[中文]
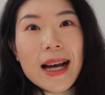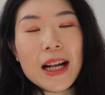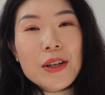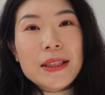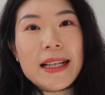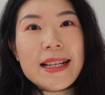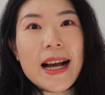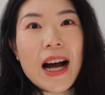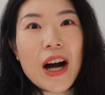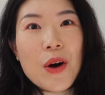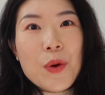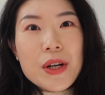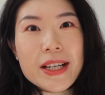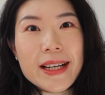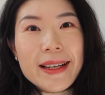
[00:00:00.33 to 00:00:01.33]
Hello，大家好，
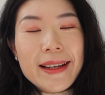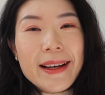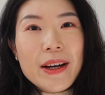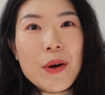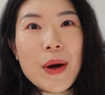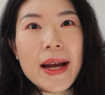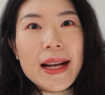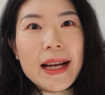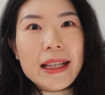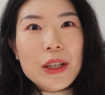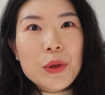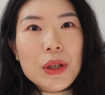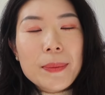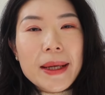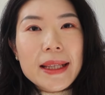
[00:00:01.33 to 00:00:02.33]
我是一恋，欢迎来
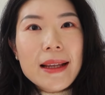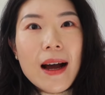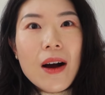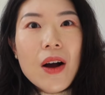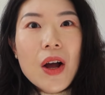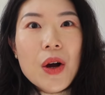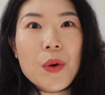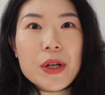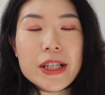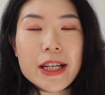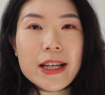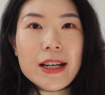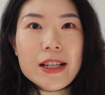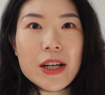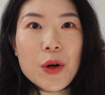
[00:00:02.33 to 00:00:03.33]
到我的频道。我是
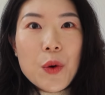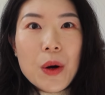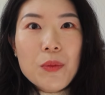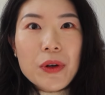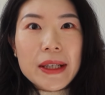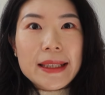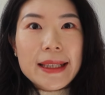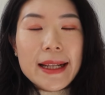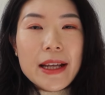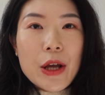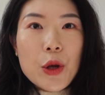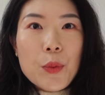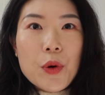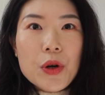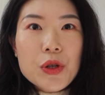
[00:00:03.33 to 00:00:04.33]
一个生活母婴类的
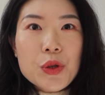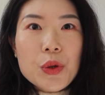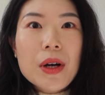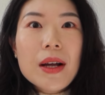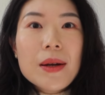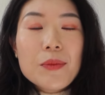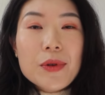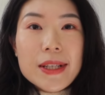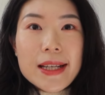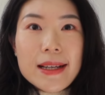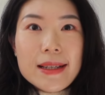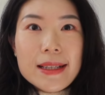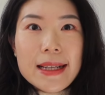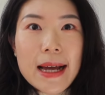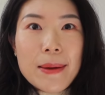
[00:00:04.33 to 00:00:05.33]
业余博主，目
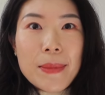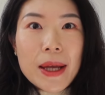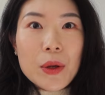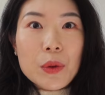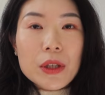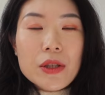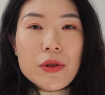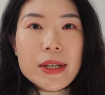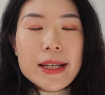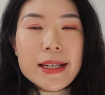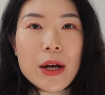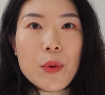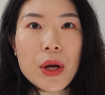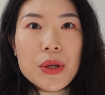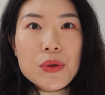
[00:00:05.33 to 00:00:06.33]
前是在美国的旧金
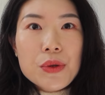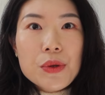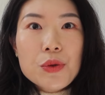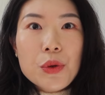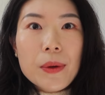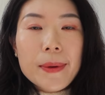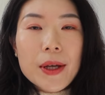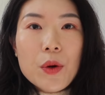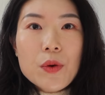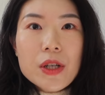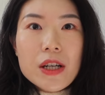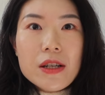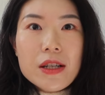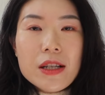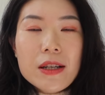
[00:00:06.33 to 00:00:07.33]
山湾区做一名工
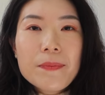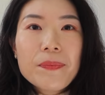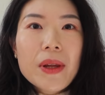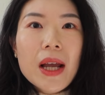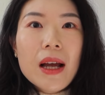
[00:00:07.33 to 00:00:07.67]
程师。